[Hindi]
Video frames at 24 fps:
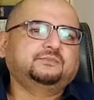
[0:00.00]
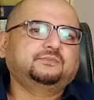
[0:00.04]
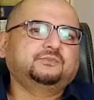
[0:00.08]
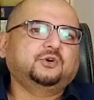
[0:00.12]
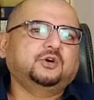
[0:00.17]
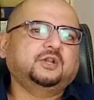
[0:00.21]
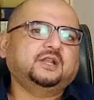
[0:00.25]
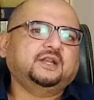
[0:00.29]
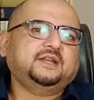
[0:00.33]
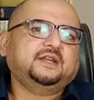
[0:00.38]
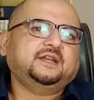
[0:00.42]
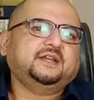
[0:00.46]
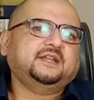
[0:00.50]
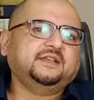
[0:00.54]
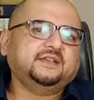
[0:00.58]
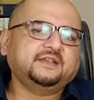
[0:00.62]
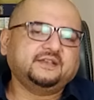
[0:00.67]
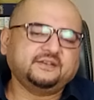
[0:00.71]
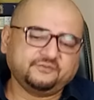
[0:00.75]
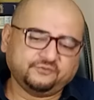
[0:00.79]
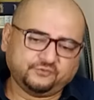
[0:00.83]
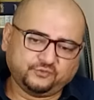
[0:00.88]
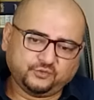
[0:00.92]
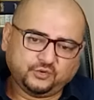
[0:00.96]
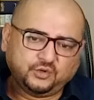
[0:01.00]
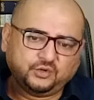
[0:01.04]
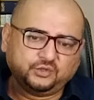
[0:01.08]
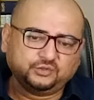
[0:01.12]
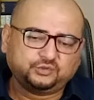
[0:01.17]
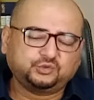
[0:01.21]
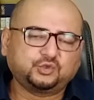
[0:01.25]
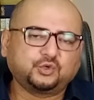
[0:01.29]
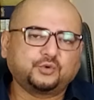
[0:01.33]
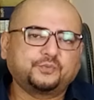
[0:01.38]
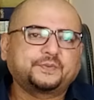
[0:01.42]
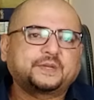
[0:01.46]
मौलाना ने वो
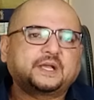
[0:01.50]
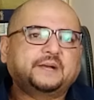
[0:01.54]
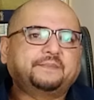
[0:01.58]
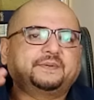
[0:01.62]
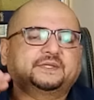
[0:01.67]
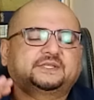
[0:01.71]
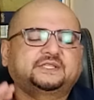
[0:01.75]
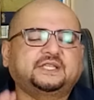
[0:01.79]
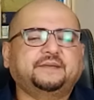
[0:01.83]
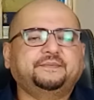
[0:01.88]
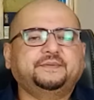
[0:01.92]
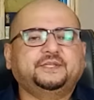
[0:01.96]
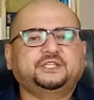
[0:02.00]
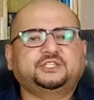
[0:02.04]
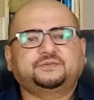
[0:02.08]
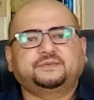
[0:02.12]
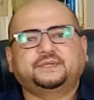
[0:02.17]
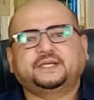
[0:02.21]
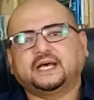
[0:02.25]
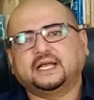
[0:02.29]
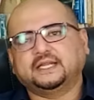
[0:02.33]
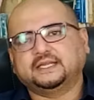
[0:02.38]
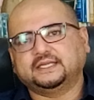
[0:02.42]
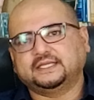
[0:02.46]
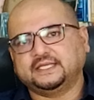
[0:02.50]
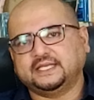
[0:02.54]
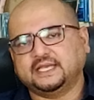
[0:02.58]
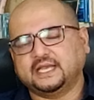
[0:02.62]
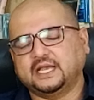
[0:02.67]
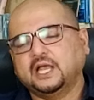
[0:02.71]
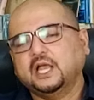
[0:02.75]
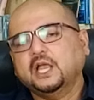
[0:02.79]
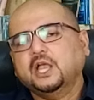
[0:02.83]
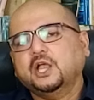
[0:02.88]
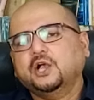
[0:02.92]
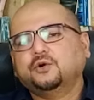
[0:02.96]
त्रुप का पत्ता बीच में डाल
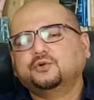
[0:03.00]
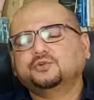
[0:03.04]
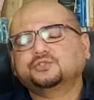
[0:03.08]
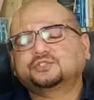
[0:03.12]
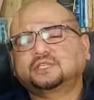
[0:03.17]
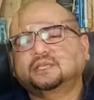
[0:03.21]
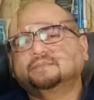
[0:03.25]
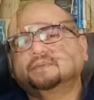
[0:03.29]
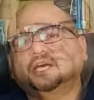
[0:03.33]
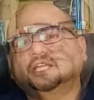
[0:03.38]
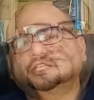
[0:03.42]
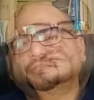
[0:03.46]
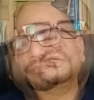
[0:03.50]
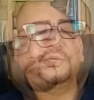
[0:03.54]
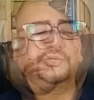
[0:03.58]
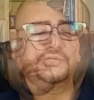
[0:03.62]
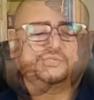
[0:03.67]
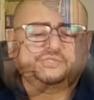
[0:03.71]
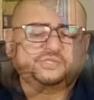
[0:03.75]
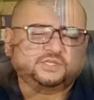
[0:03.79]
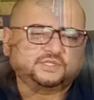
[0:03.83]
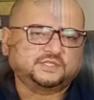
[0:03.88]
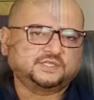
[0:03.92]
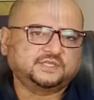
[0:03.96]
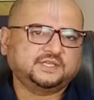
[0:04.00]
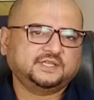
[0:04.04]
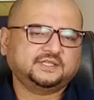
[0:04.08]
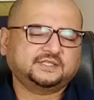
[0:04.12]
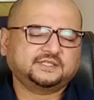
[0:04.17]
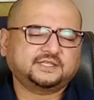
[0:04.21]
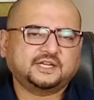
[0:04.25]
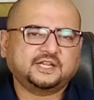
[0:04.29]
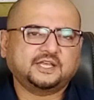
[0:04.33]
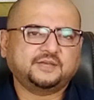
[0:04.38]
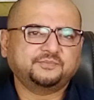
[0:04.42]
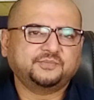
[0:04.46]
दिया उसके बाद और उस शख्सियत
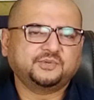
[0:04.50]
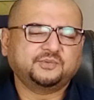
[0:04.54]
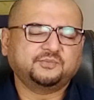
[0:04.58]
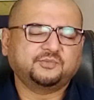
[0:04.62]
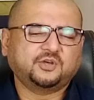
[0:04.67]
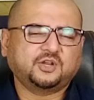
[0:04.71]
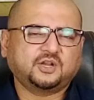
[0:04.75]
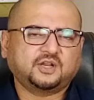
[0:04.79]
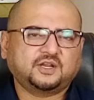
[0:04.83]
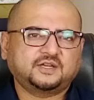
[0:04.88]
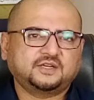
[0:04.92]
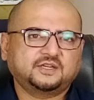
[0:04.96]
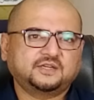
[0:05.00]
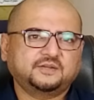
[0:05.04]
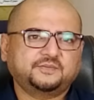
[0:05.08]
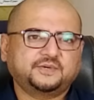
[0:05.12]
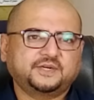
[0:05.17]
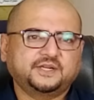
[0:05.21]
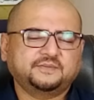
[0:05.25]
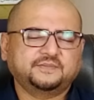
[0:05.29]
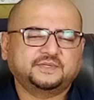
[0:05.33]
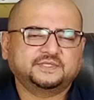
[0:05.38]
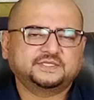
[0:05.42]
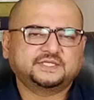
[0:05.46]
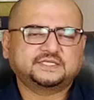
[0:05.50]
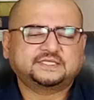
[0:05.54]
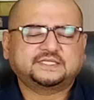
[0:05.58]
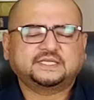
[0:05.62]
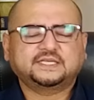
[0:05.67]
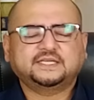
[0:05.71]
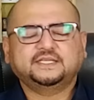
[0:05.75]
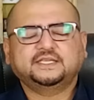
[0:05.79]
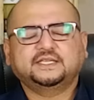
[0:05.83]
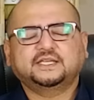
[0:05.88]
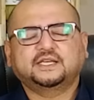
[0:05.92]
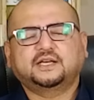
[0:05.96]
का नाम भी मौलाना ने बड़े मज़े से
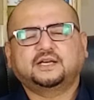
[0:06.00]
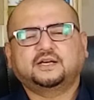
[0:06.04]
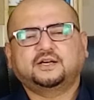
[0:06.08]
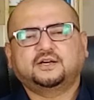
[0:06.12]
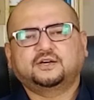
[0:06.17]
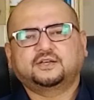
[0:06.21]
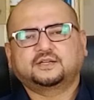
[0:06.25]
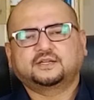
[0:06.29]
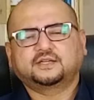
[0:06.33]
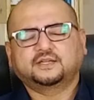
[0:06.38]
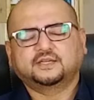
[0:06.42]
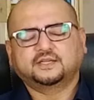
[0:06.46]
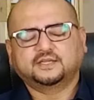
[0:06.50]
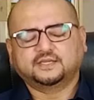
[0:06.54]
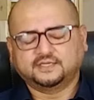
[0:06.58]
लिया और